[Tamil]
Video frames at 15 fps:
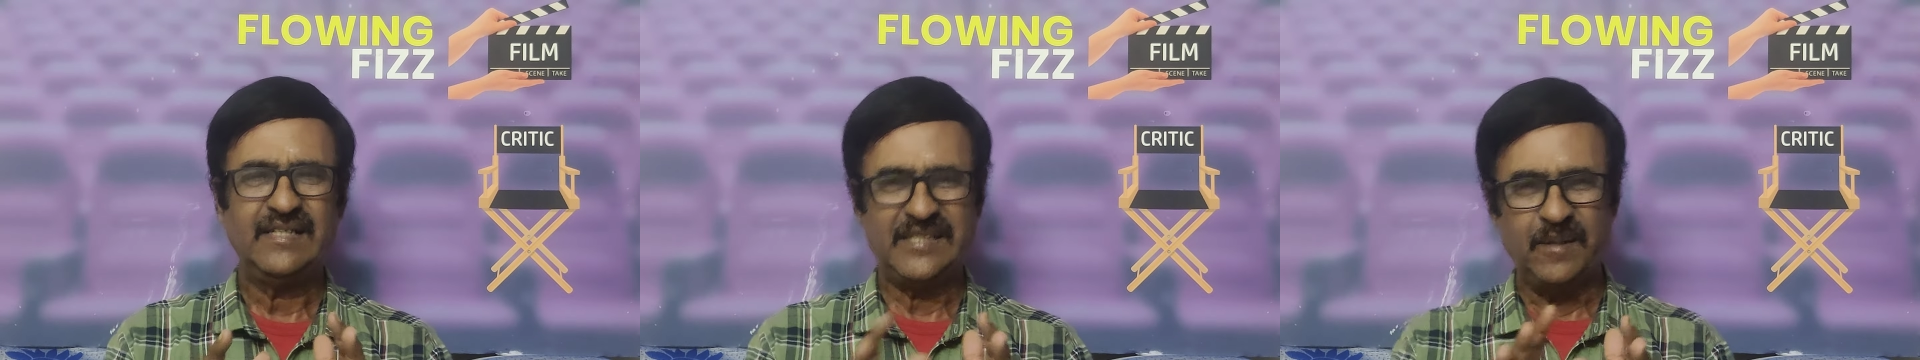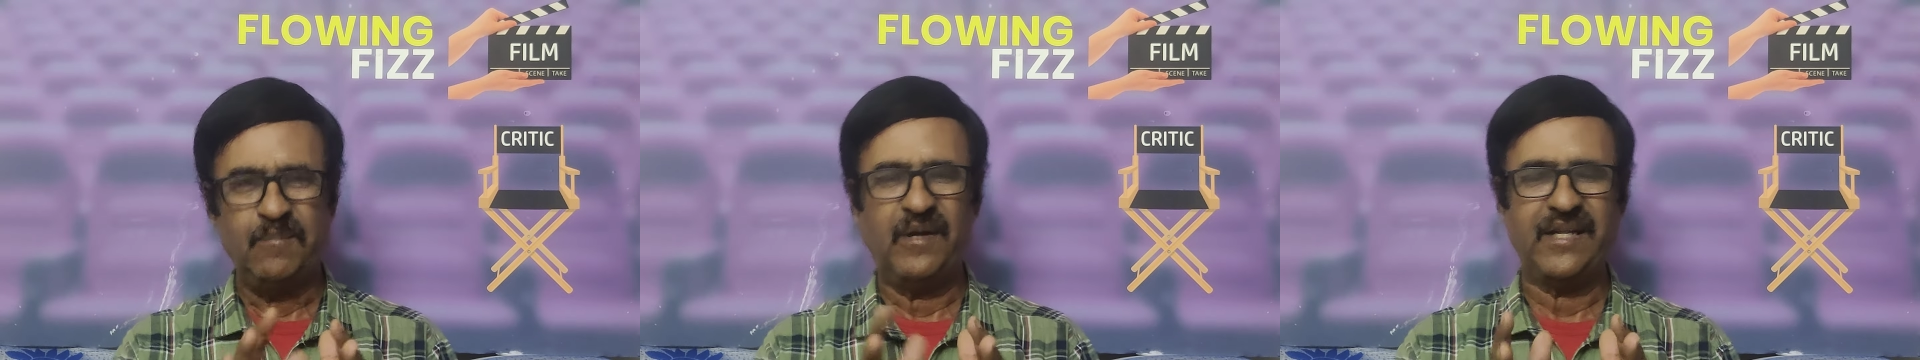
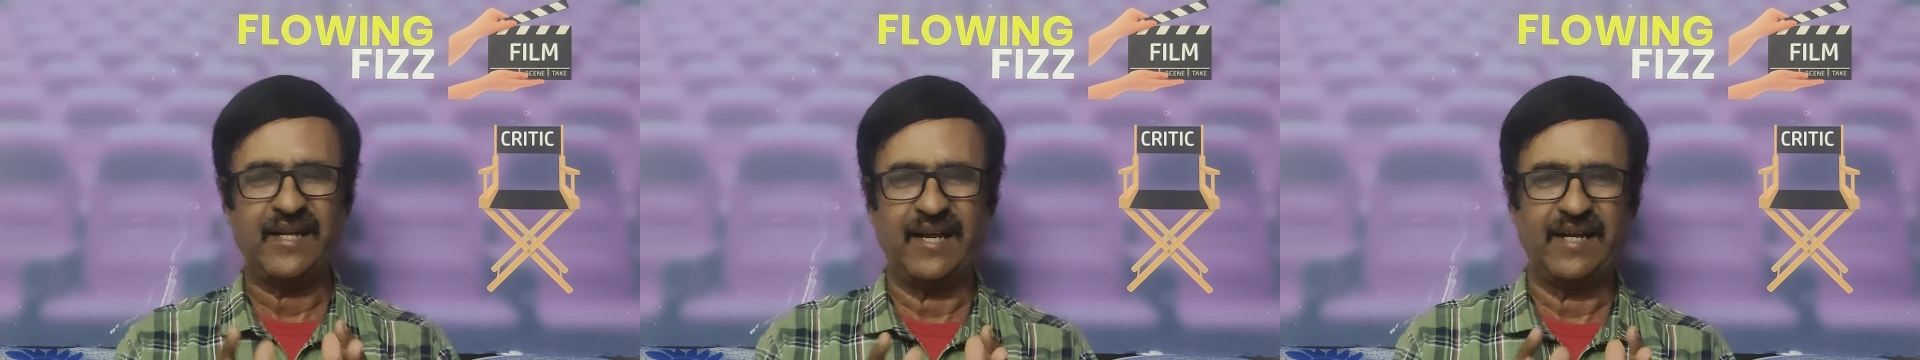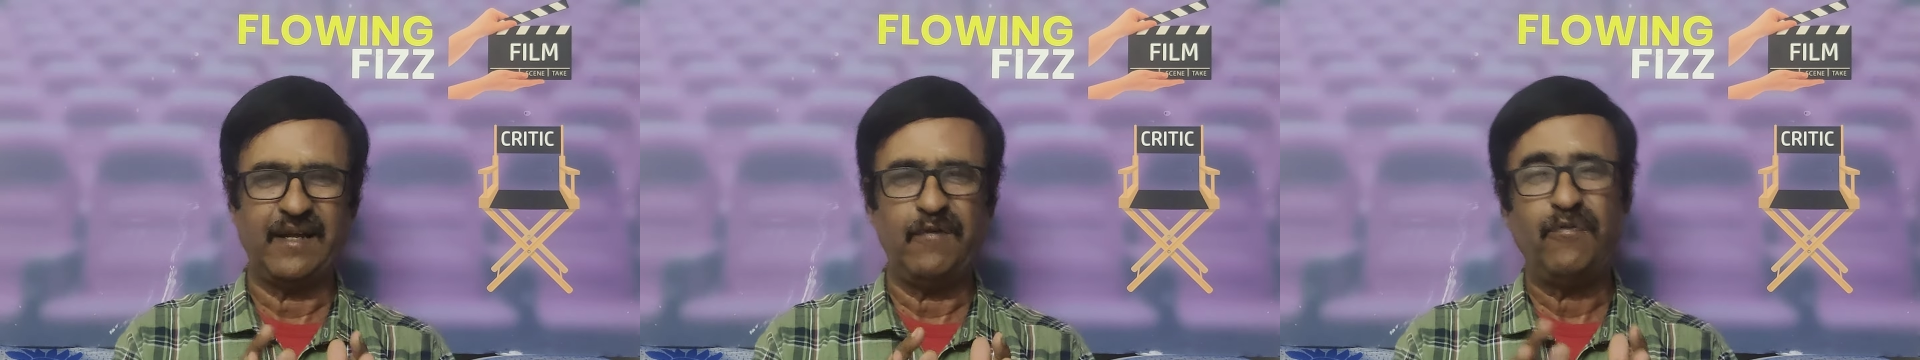
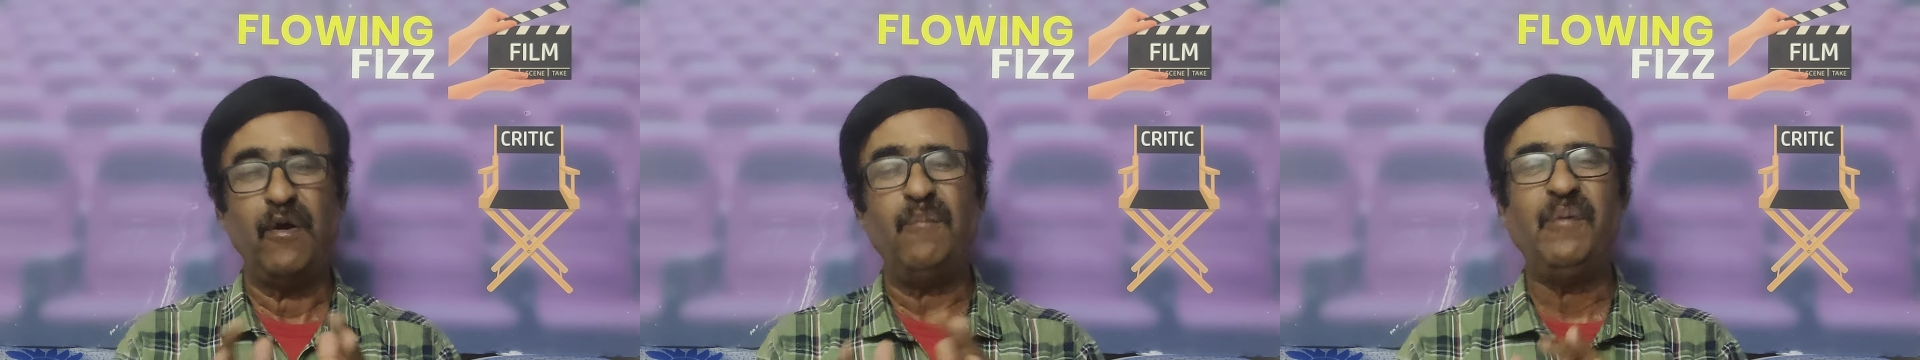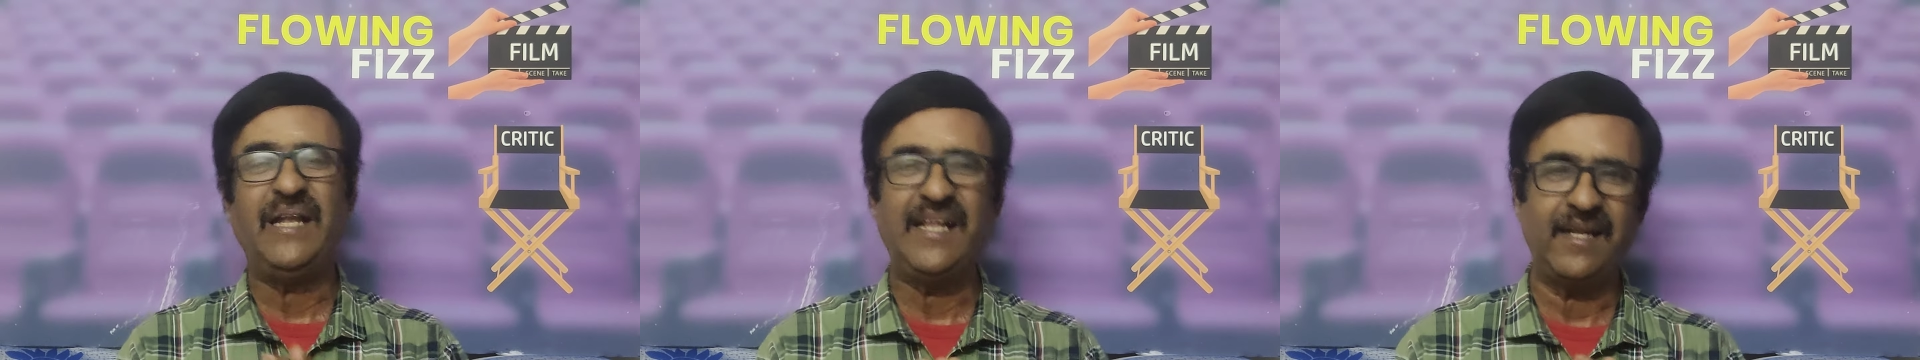சிமிலரான
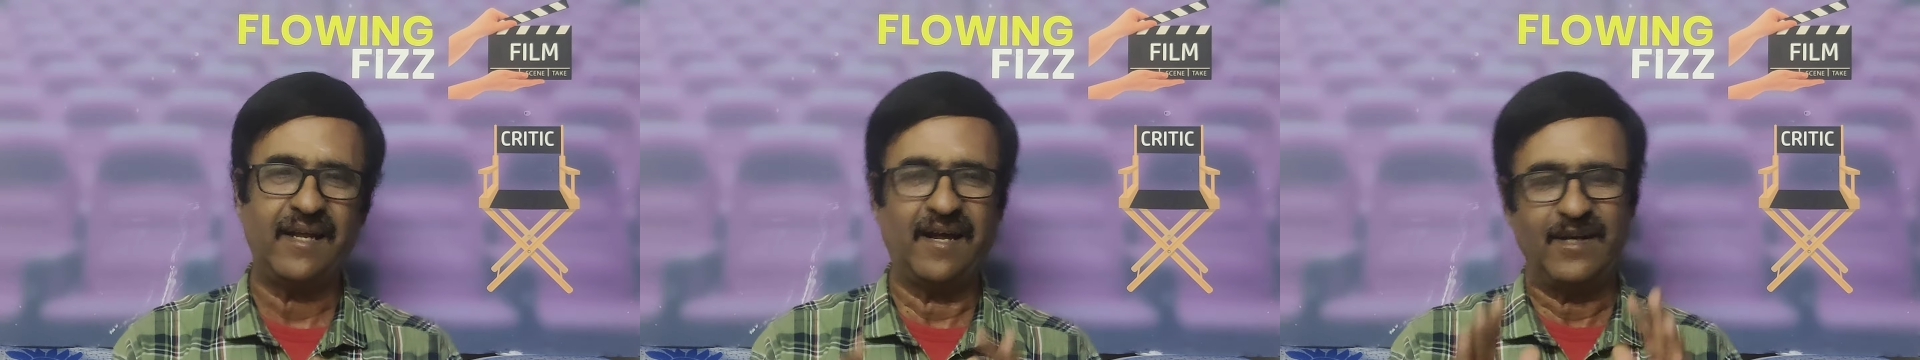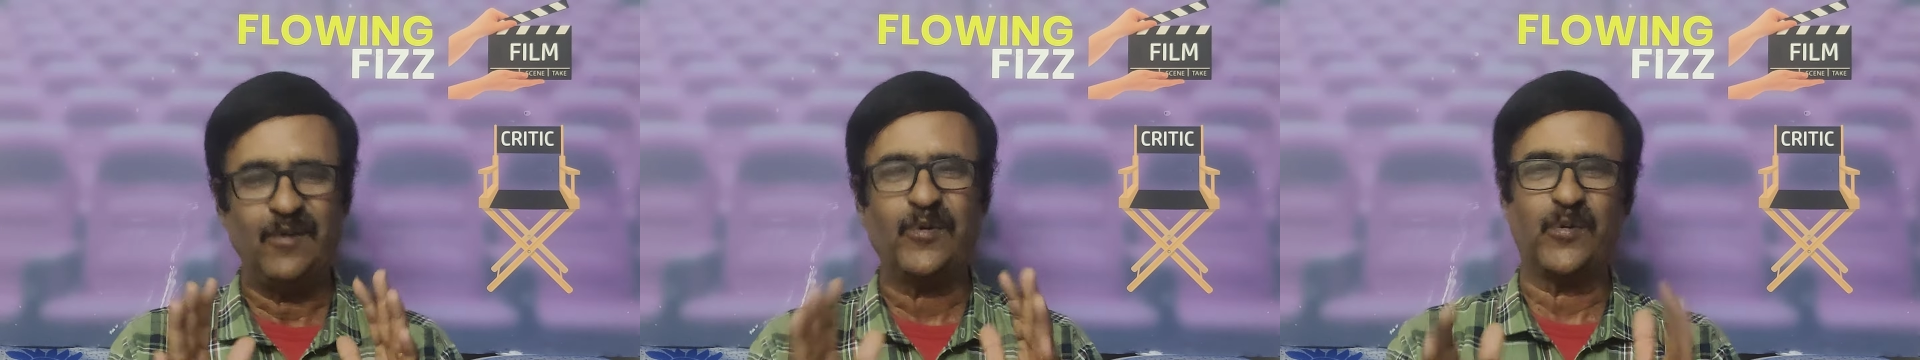
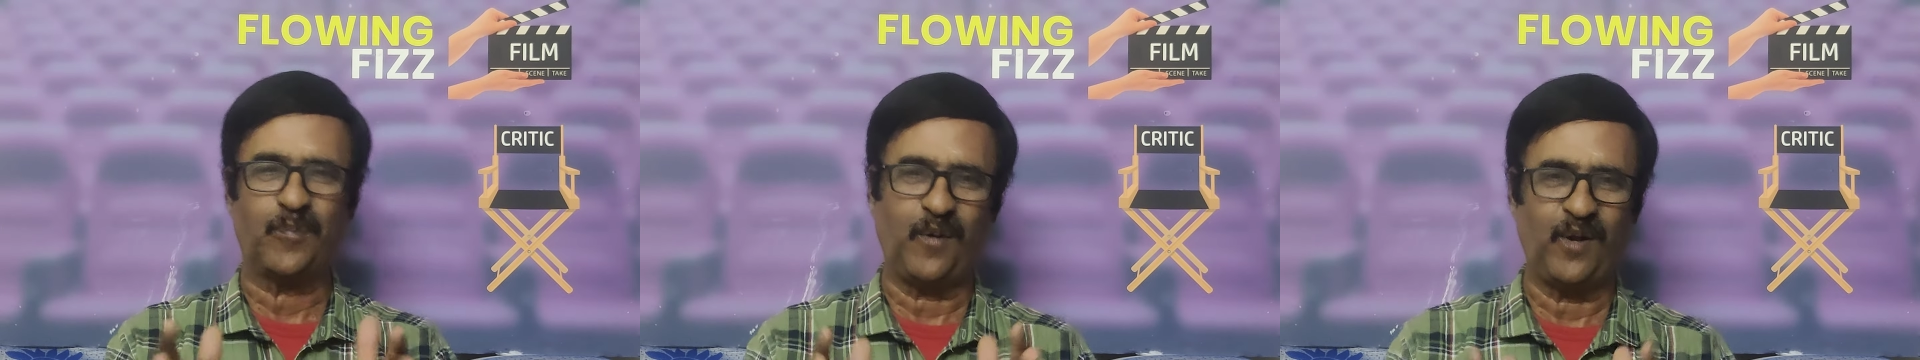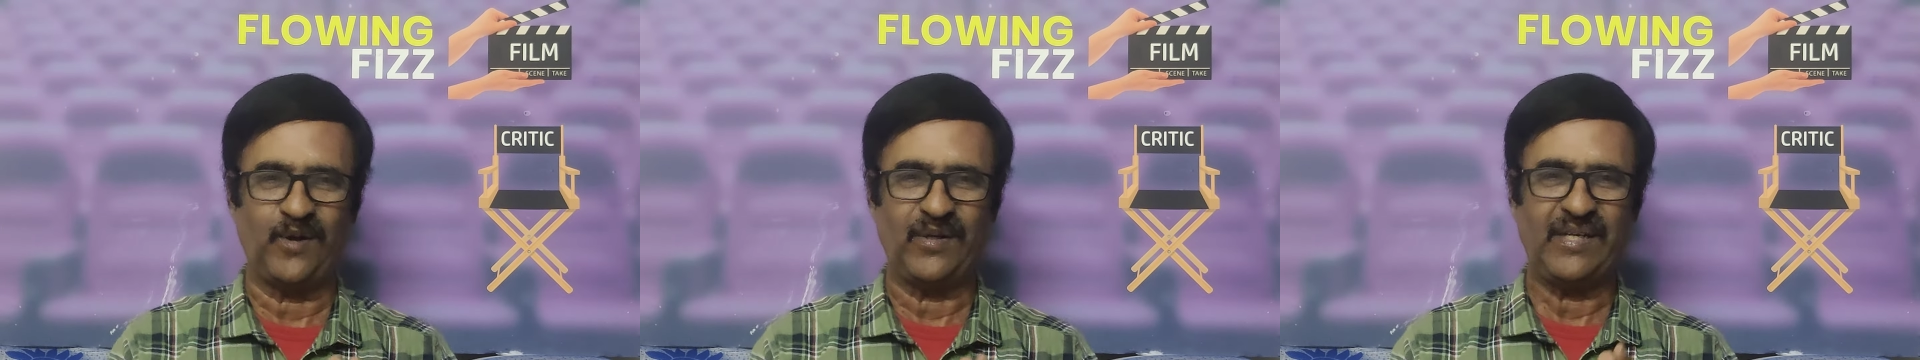ஃபெமிலியரான ஒரு
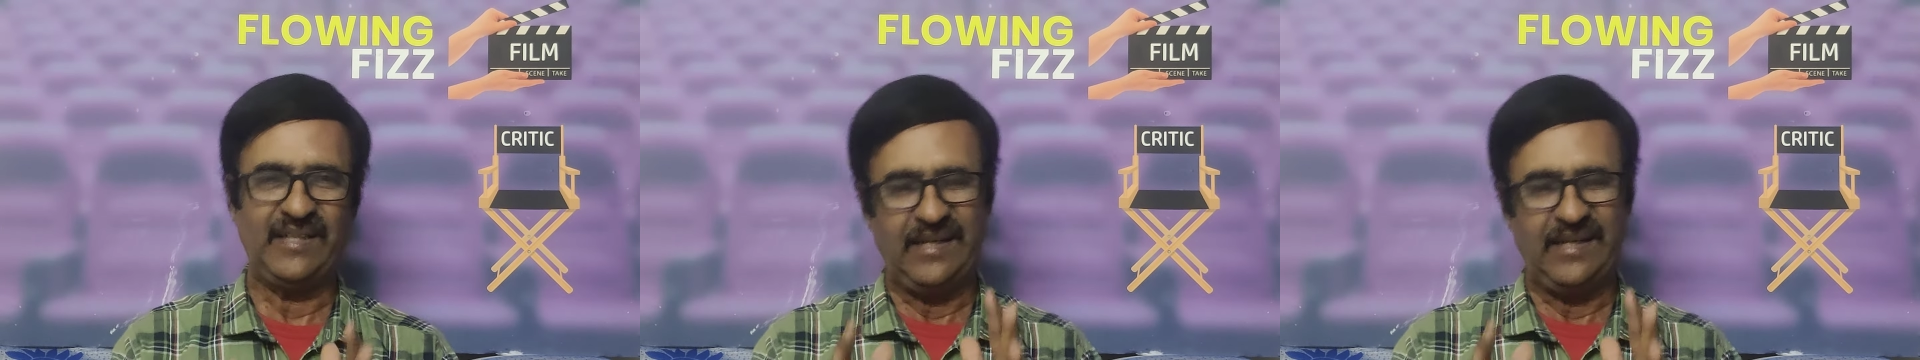பிளாட்